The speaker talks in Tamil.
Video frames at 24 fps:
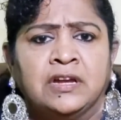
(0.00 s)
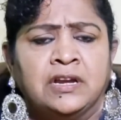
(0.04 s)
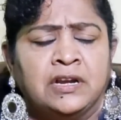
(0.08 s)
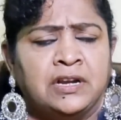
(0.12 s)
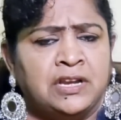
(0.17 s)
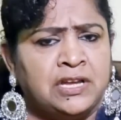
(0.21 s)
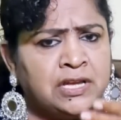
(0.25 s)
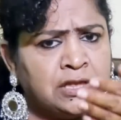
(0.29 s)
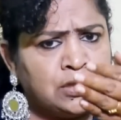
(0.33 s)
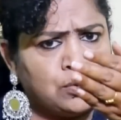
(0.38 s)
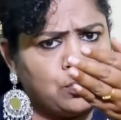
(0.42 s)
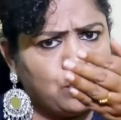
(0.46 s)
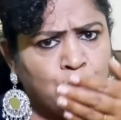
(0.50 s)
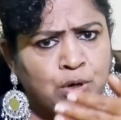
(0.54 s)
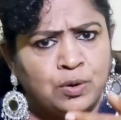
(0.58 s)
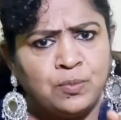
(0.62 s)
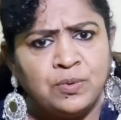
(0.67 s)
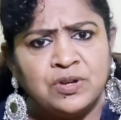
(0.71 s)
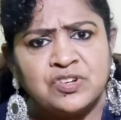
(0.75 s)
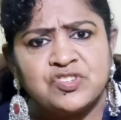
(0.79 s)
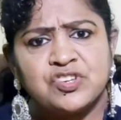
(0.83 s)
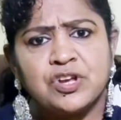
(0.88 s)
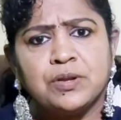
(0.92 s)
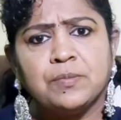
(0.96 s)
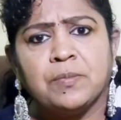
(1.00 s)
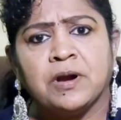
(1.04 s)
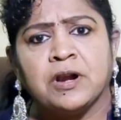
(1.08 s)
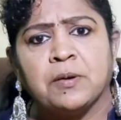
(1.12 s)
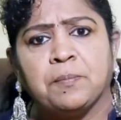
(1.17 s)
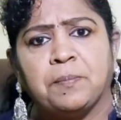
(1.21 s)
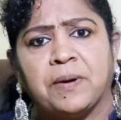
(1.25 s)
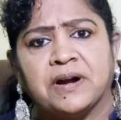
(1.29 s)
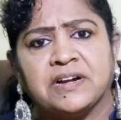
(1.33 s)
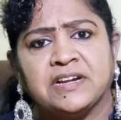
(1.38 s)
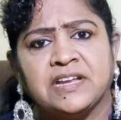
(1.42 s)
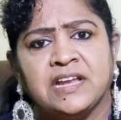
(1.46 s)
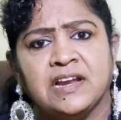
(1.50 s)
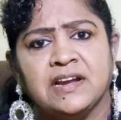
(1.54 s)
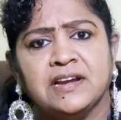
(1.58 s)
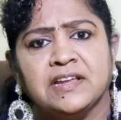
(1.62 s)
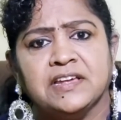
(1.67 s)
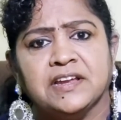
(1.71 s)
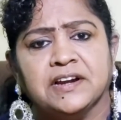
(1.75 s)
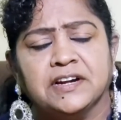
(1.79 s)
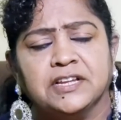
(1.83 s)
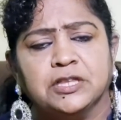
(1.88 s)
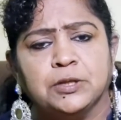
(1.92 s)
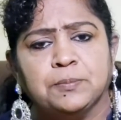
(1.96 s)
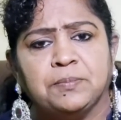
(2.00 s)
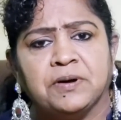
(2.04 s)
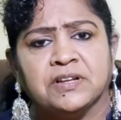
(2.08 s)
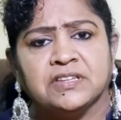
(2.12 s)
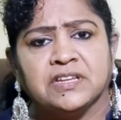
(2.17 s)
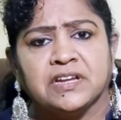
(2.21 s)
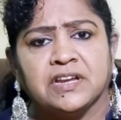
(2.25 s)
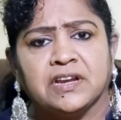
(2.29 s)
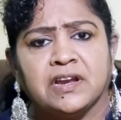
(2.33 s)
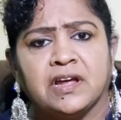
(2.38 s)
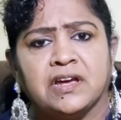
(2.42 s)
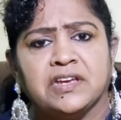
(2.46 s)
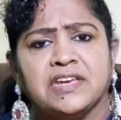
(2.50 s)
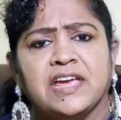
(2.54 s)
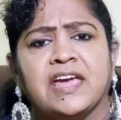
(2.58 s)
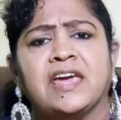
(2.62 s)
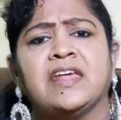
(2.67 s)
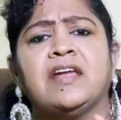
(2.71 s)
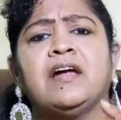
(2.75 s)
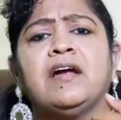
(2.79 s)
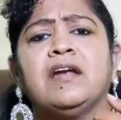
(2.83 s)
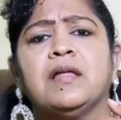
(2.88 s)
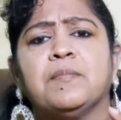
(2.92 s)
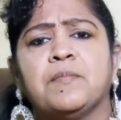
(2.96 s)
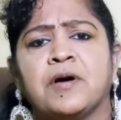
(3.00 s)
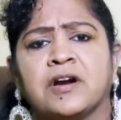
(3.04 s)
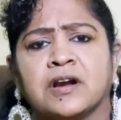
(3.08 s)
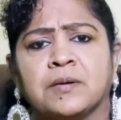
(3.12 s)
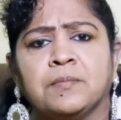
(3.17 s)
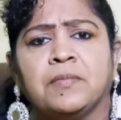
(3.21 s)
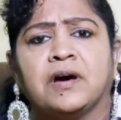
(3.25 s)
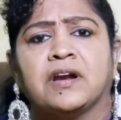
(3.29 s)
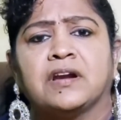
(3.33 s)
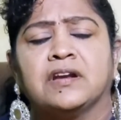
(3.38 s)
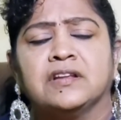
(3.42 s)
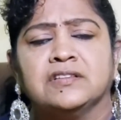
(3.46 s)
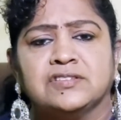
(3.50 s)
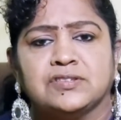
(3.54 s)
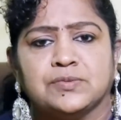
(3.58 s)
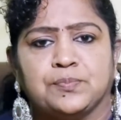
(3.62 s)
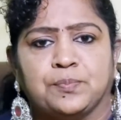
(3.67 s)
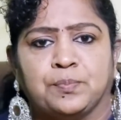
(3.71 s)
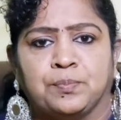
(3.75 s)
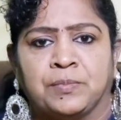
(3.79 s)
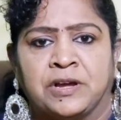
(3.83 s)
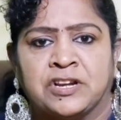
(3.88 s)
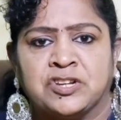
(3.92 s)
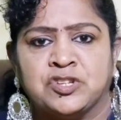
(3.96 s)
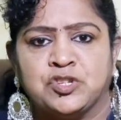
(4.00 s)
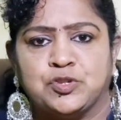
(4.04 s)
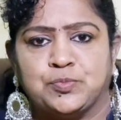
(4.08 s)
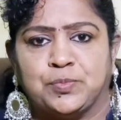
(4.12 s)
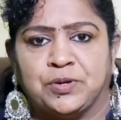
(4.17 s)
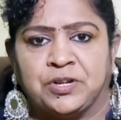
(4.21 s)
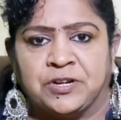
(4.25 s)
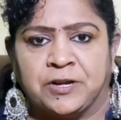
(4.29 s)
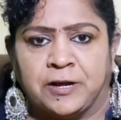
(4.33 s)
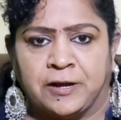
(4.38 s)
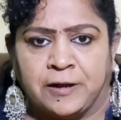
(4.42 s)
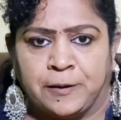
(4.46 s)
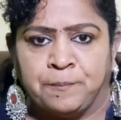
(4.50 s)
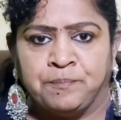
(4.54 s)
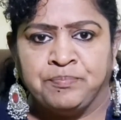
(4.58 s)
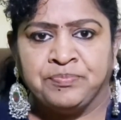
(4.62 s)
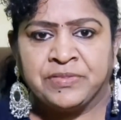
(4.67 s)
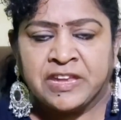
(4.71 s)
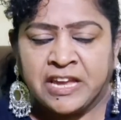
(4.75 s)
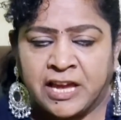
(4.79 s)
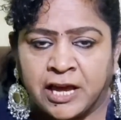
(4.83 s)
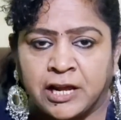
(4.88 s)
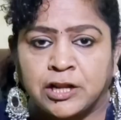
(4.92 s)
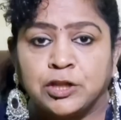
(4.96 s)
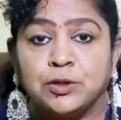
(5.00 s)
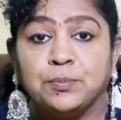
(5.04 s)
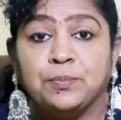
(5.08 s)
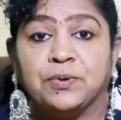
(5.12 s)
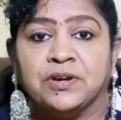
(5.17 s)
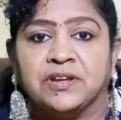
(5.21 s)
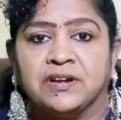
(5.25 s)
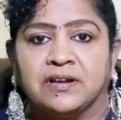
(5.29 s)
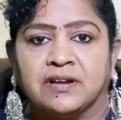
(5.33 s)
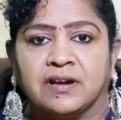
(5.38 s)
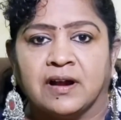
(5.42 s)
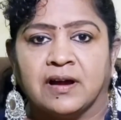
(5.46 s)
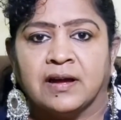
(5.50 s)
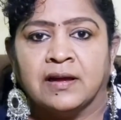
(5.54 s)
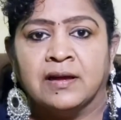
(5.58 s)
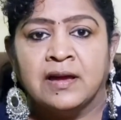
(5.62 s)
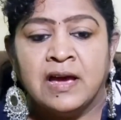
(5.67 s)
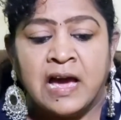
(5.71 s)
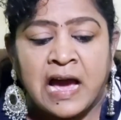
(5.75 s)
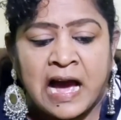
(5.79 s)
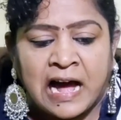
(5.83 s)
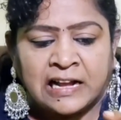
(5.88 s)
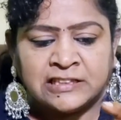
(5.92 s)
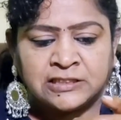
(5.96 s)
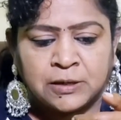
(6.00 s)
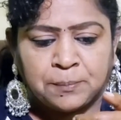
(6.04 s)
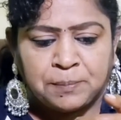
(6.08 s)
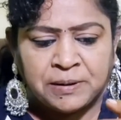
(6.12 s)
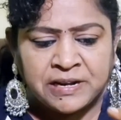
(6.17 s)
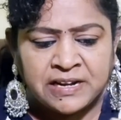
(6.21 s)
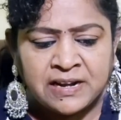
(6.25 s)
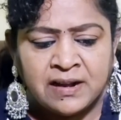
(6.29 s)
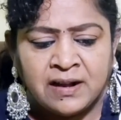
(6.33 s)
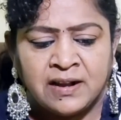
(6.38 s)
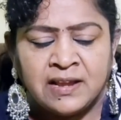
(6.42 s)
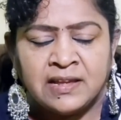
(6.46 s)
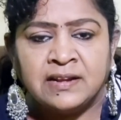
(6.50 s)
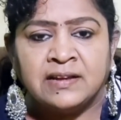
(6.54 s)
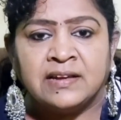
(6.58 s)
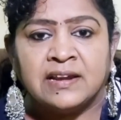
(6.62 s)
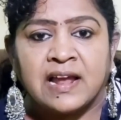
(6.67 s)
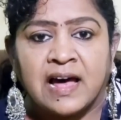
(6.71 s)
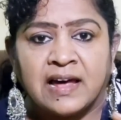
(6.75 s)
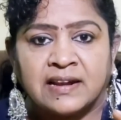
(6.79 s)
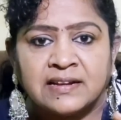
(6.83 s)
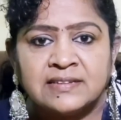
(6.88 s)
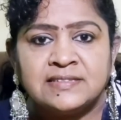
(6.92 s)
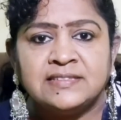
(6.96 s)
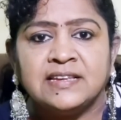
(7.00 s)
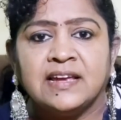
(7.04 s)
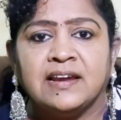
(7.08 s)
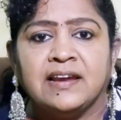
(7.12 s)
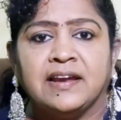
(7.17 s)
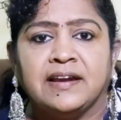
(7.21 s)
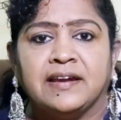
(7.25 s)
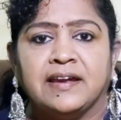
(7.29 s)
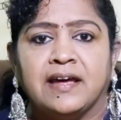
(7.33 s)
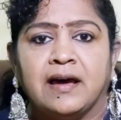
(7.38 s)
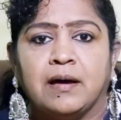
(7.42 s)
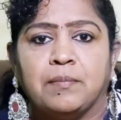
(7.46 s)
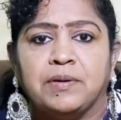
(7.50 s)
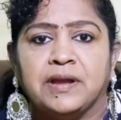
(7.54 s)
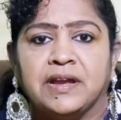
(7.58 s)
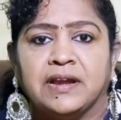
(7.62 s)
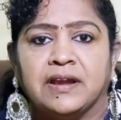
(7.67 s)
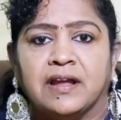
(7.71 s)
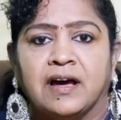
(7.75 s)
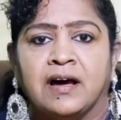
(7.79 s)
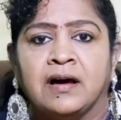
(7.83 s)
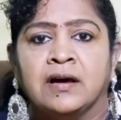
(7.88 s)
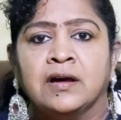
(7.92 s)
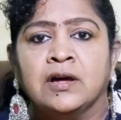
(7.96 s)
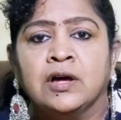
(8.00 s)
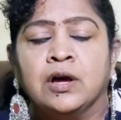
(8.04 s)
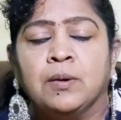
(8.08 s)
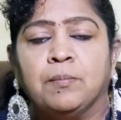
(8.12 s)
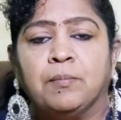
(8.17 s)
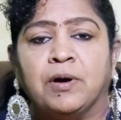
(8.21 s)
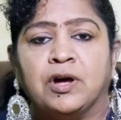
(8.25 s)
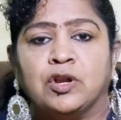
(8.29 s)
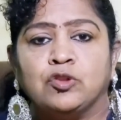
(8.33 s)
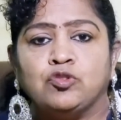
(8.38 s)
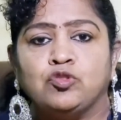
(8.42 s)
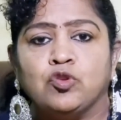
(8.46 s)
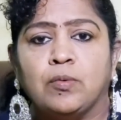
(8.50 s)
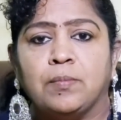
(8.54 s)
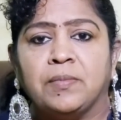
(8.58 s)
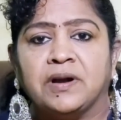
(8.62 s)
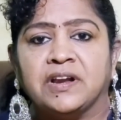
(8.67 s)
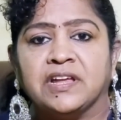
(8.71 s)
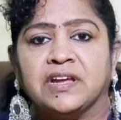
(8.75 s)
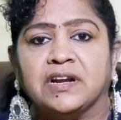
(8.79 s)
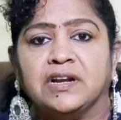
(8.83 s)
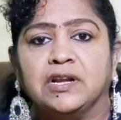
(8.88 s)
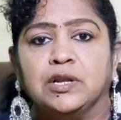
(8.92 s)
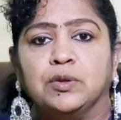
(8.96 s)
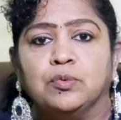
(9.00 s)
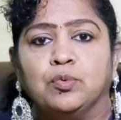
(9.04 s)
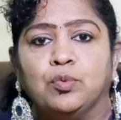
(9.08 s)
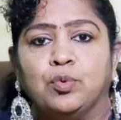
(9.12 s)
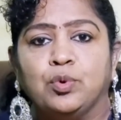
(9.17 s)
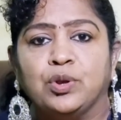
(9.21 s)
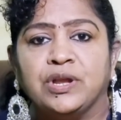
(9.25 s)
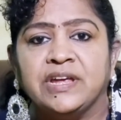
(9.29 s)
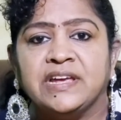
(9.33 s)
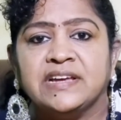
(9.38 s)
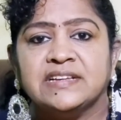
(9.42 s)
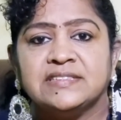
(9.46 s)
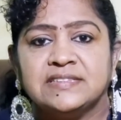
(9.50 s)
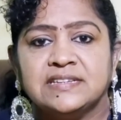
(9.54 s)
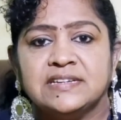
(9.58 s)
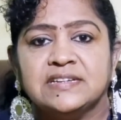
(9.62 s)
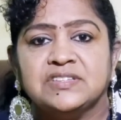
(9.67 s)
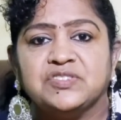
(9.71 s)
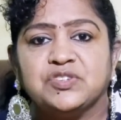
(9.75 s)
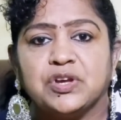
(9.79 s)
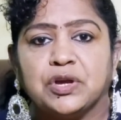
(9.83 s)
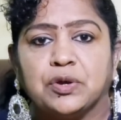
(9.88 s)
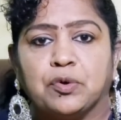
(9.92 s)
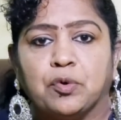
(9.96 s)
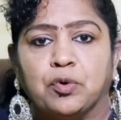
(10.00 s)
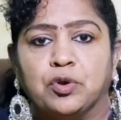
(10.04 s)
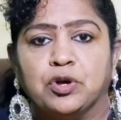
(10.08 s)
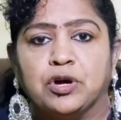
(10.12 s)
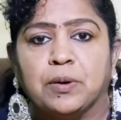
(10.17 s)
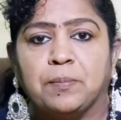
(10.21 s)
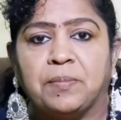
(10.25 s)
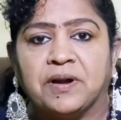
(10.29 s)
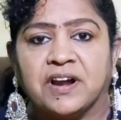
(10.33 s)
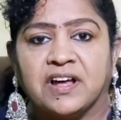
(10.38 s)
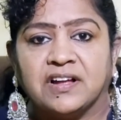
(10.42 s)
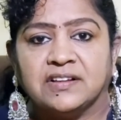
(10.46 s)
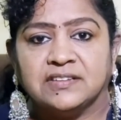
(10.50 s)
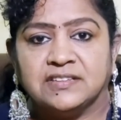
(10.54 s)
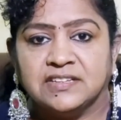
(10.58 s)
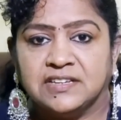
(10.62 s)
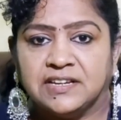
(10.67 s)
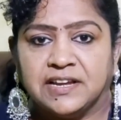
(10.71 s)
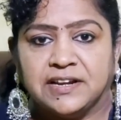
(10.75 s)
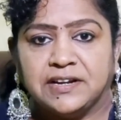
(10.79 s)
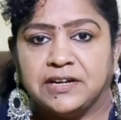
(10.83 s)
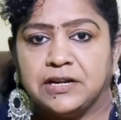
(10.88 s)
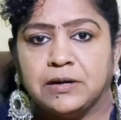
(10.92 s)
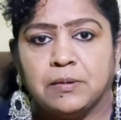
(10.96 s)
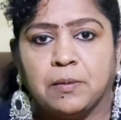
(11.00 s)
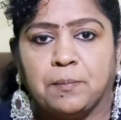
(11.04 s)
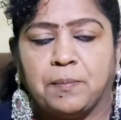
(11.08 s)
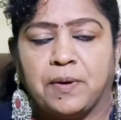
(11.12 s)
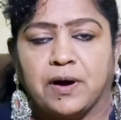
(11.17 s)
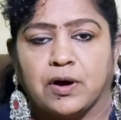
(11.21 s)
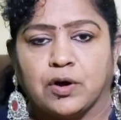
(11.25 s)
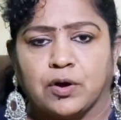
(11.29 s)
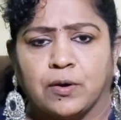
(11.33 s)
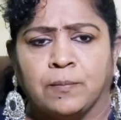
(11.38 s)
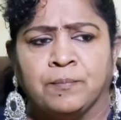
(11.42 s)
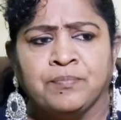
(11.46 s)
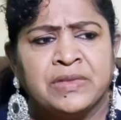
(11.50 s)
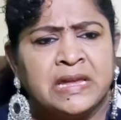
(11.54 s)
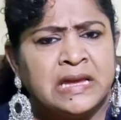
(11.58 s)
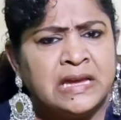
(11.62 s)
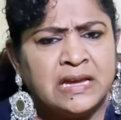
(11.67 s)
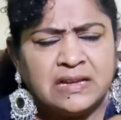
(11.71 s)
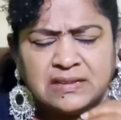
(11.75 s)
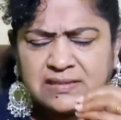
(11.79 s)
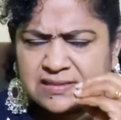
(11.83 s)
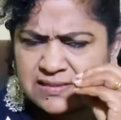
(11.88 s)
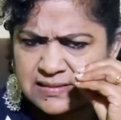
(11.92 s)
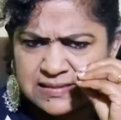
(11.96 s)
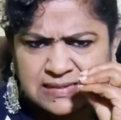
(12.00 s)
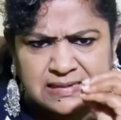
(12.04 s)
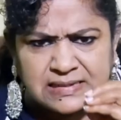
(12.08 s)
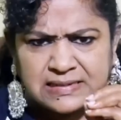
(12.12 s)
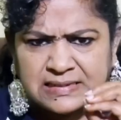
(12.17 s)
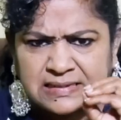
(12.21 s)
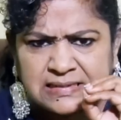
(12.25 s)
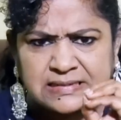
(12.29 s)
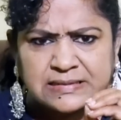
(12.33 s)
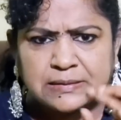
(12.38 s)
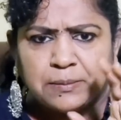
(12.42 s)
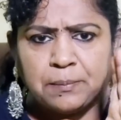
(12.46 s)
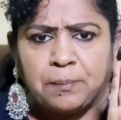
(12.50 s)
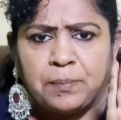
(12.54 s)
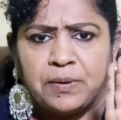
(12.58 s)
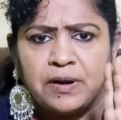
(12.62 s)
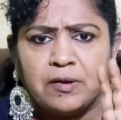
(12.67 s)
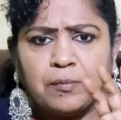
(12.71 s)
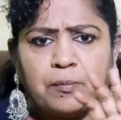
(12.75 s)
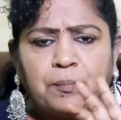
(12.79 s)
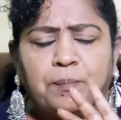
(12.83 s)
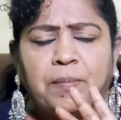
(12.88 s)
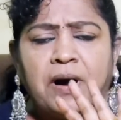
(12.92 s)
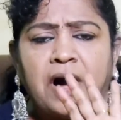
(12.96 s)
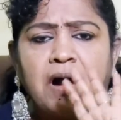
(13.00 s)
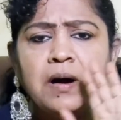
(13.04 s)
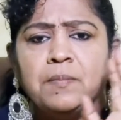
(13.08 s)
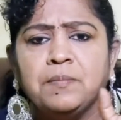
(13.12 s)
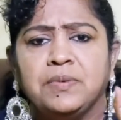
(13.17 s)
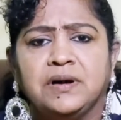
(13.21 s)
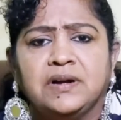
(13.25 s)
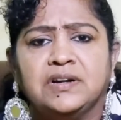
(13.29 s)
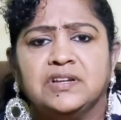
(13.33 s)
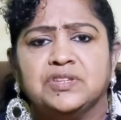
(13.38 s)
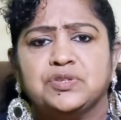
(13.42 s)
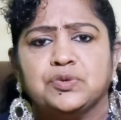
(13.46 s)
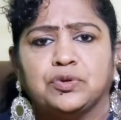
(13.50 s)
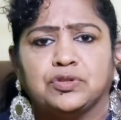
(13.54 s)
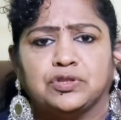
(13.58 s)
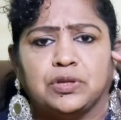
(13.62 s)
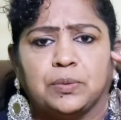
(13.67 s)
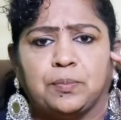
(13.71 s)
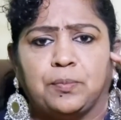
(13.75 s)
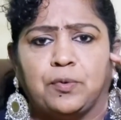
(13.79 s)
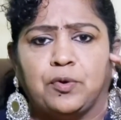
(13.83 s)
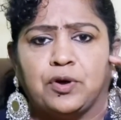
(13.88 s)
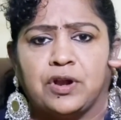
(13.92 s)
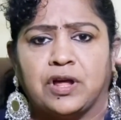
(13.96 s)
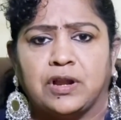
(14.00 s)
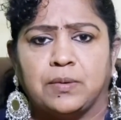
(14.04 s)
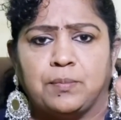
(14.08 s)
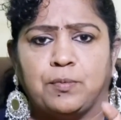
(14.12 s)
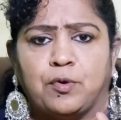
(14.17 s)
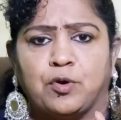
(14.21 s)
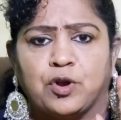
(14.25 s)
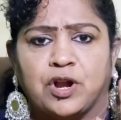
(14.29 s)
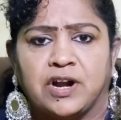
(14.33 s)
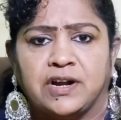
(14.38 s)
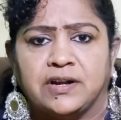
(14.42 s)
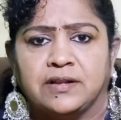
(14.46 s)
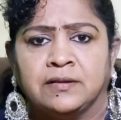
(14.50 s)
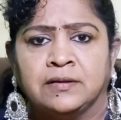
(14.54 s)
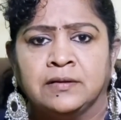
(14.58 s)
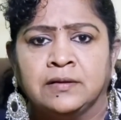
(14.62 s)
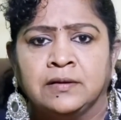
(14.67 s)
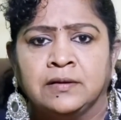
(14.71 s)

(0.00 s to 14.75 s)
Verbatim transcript: நீங்கள் இந்த ஒரு வருஷமான பட்டியலை நீங்கள் எடுத்து பார்த்தீங்கன்னா ஏராளமான மரணிச்சு மரணிச்சு போயிருக்காங்க இறந்து போயிருக்கிறாங்க அதுக்கு பின்னாடி இருக்கிற அரசியல் என்ன அப்படின்னா மருத்துவமனைகளில் உரிய சிகிச்சை கொடுக்கப்படாது என்று நம்ம பார்க்குறோம் சின்ன சிம்பிள் பாம்பு கடிச்சு ஒருத்தர் போகிறாரு போனாண்டு